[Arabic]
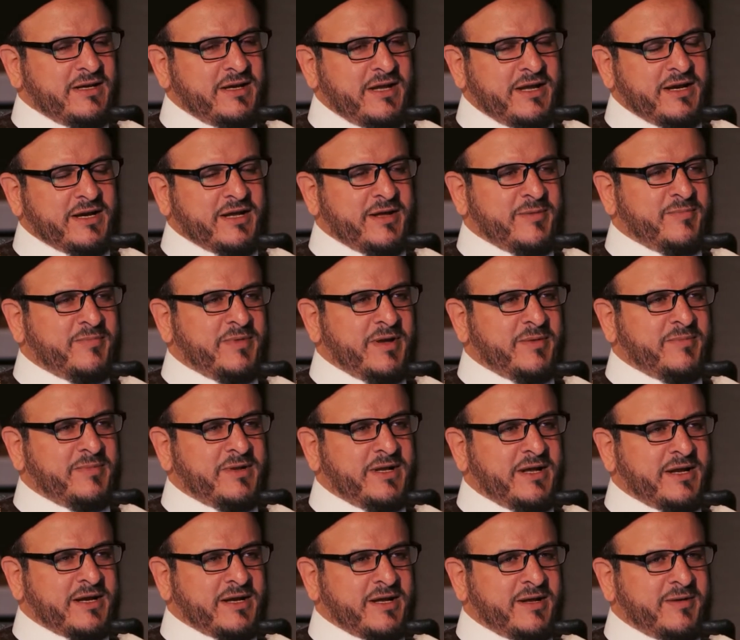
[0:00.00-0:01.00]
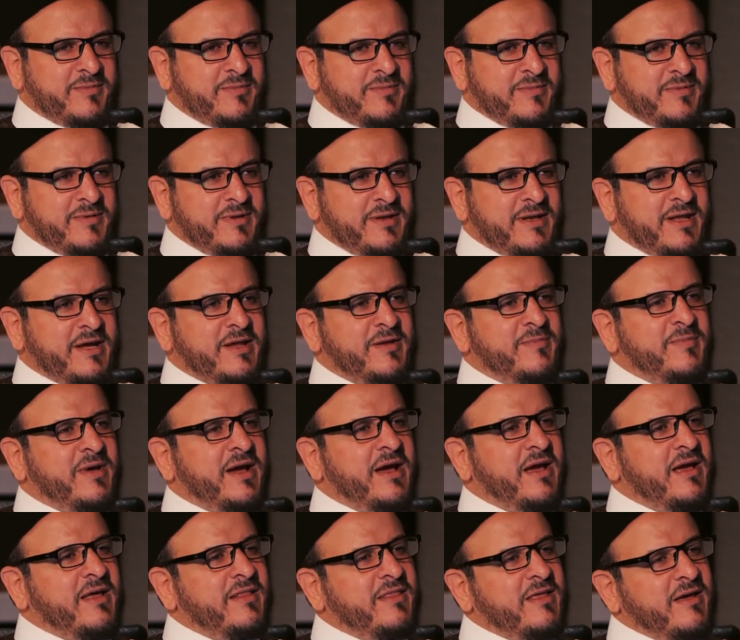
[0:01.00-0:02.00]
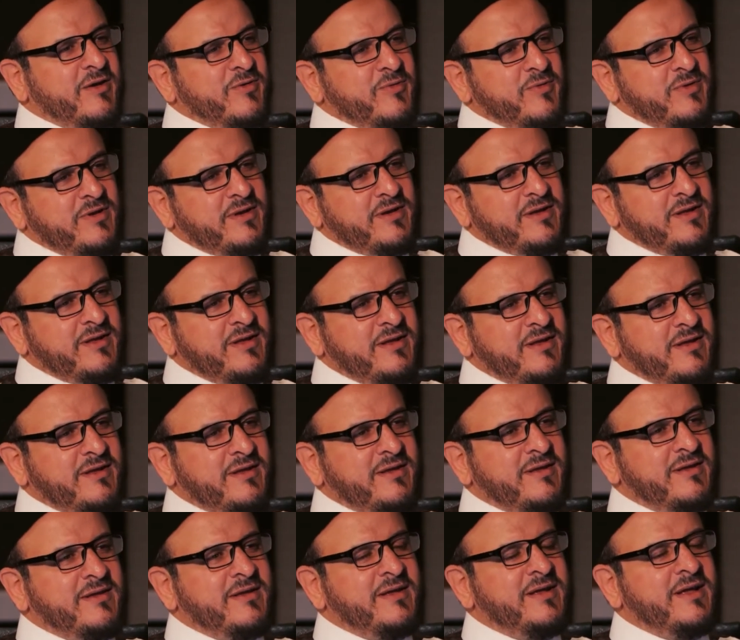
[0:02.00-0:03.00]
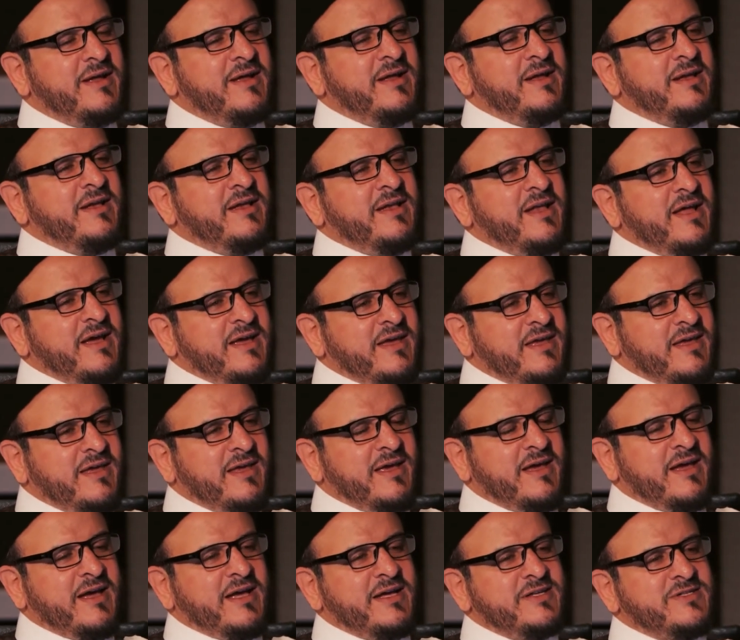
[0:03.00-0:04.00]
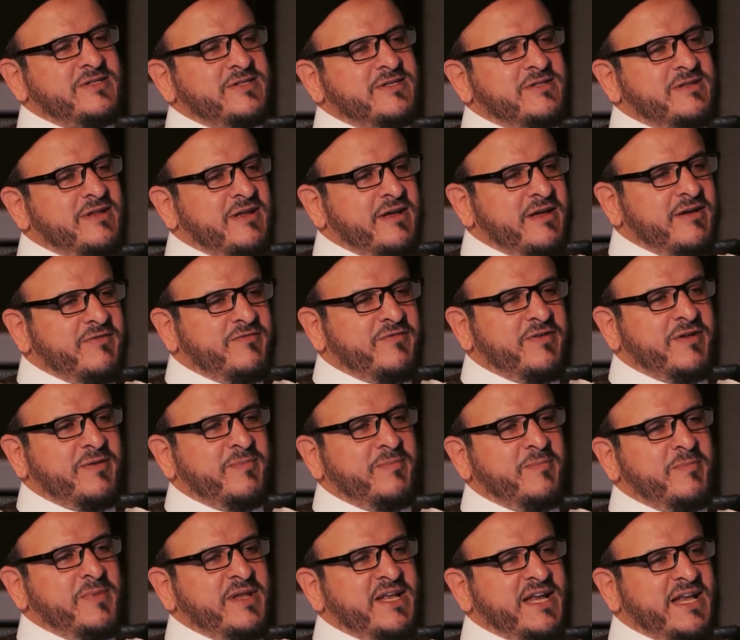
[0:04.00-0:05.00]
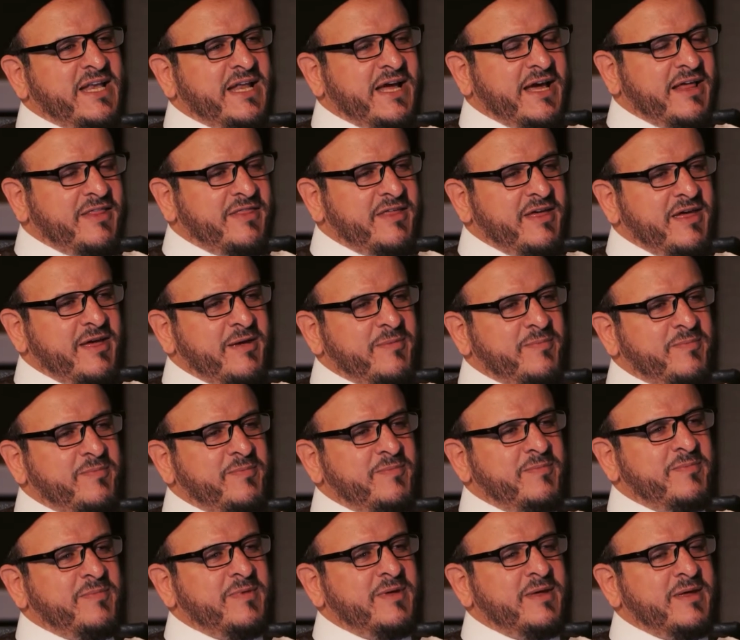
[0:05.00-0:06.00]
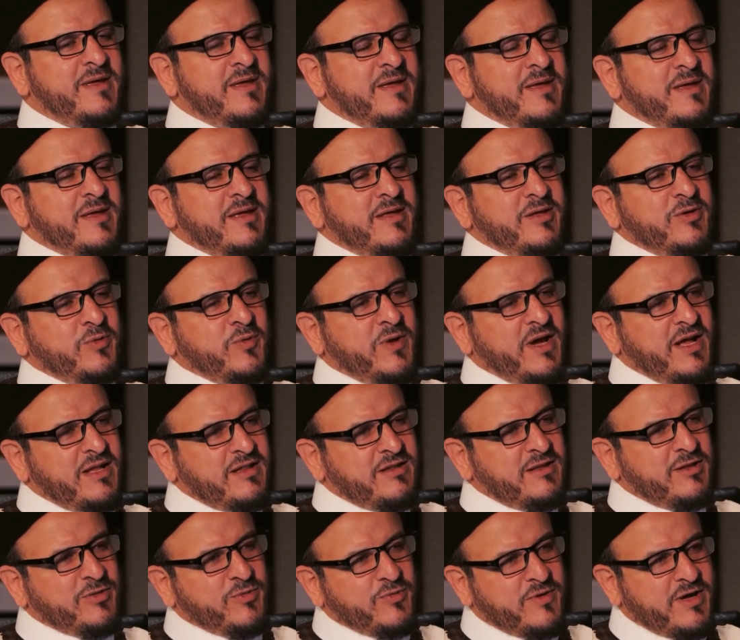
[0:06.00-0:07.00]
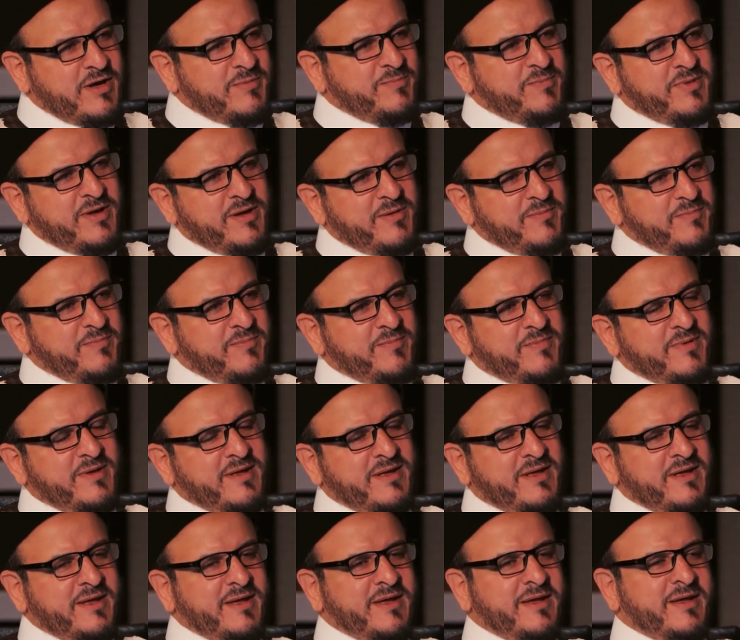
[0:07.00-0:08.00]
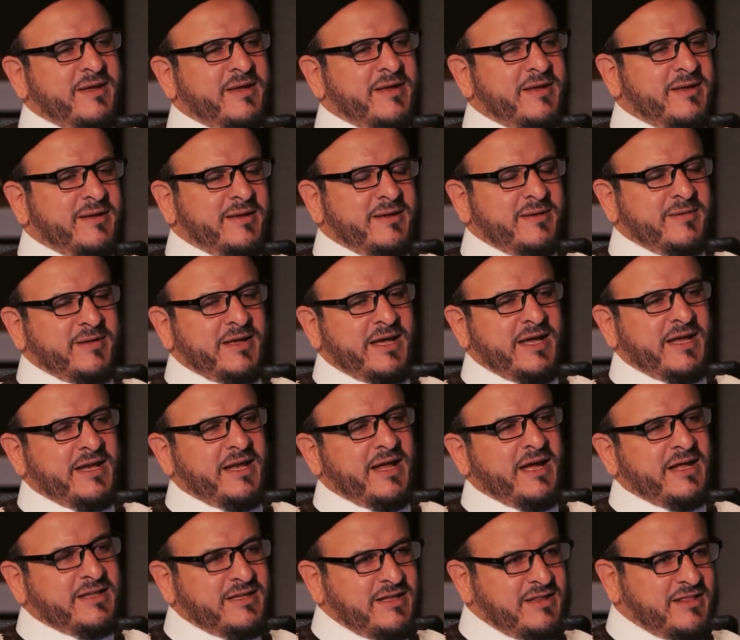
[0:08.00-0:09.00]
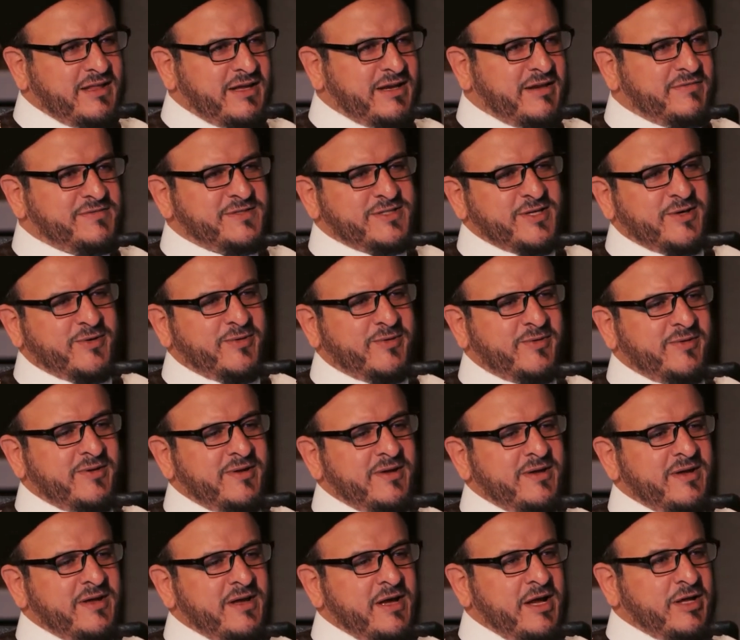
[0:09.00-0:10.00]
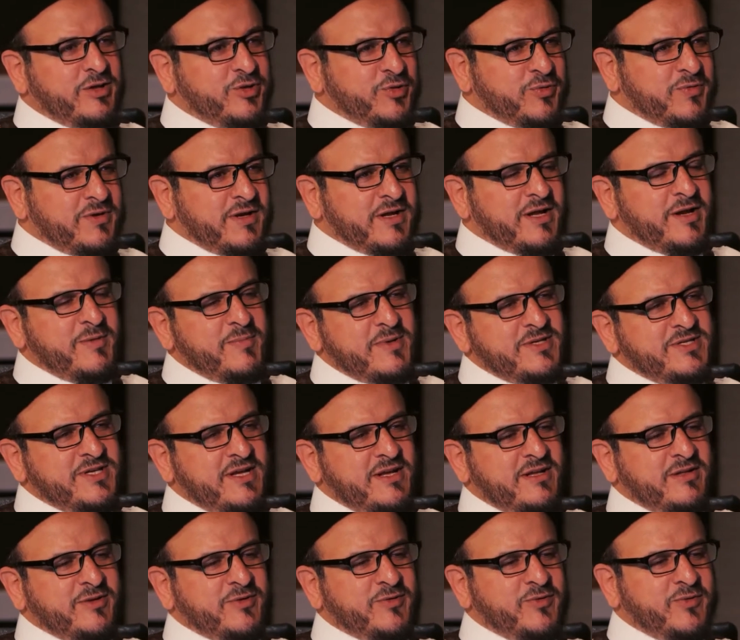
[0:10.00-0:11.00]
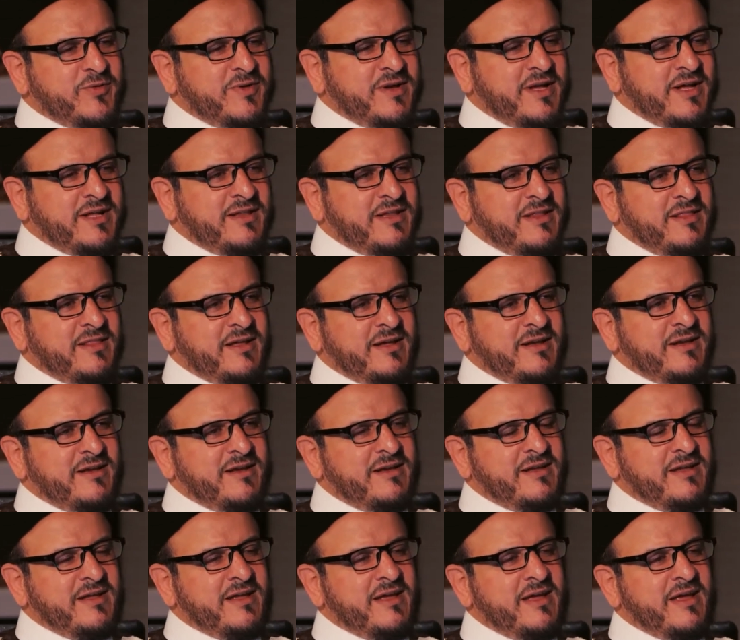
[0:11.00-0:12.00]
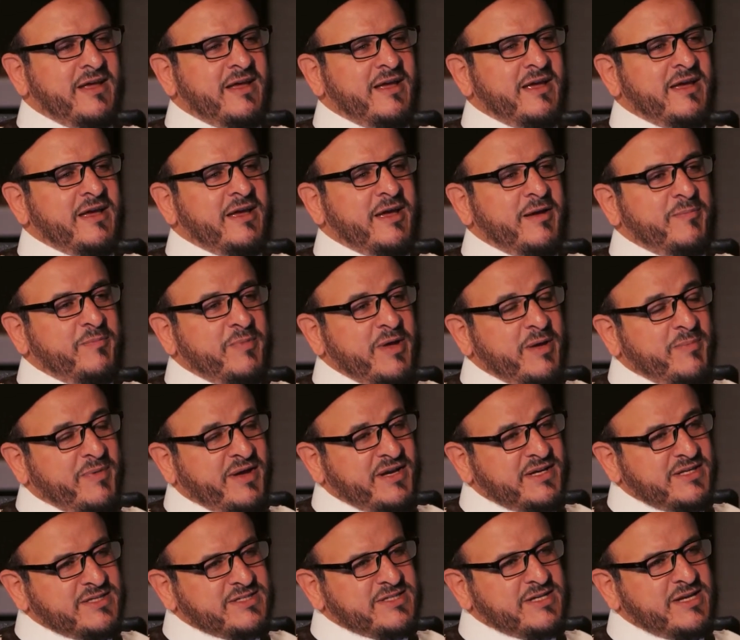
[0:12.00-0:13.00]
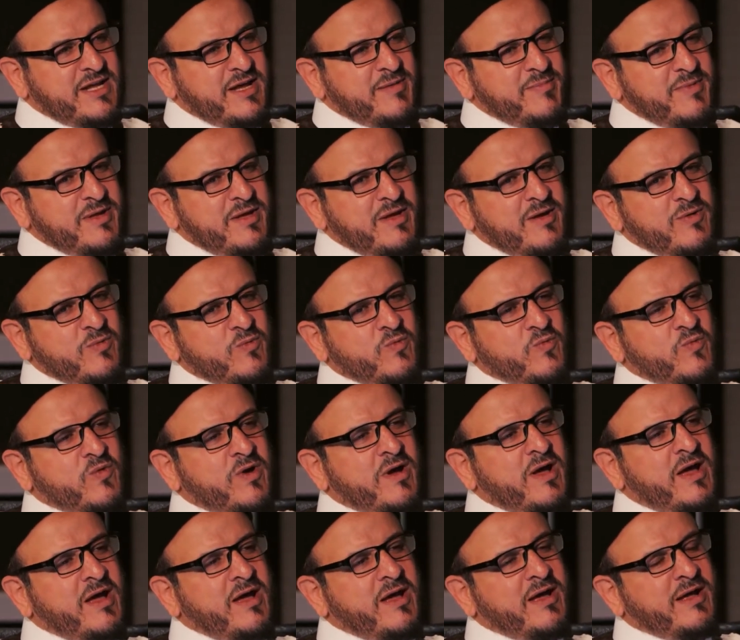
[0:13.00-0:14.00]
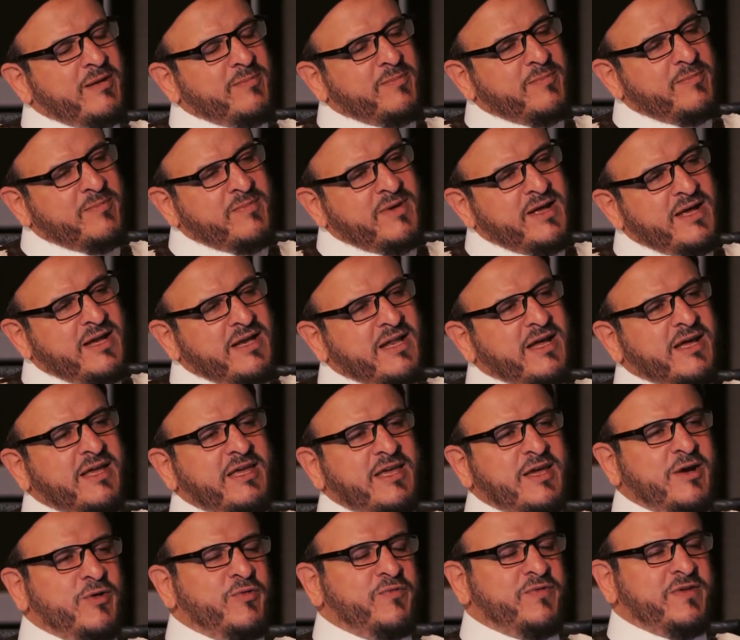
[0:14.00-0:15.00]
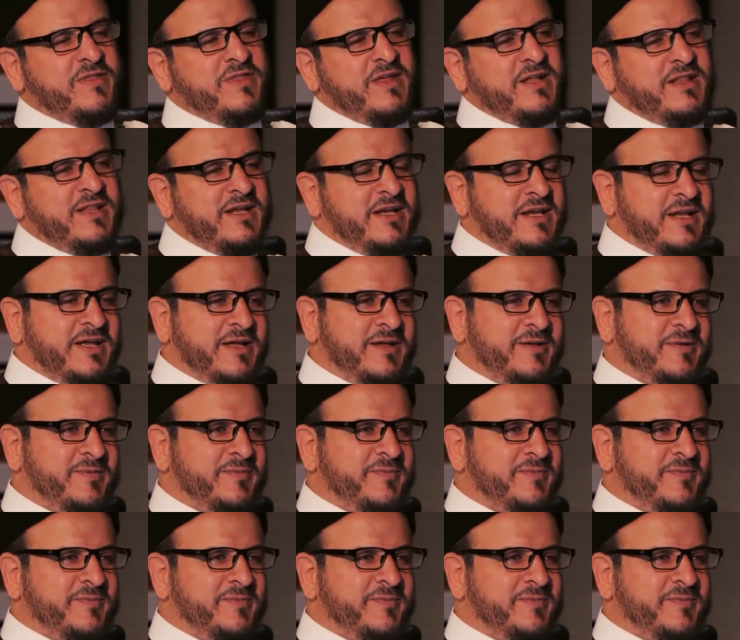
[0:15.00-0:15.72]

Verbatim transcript: الأرقم لأبي الأرقم لكن مع هذا كله لقي أصنافا من العذاب يحدث خباب آه، الحديث نفسه أترك لك المجال دكتور الحديث عن خباب عن إسلامه وما لقيه في ذات الله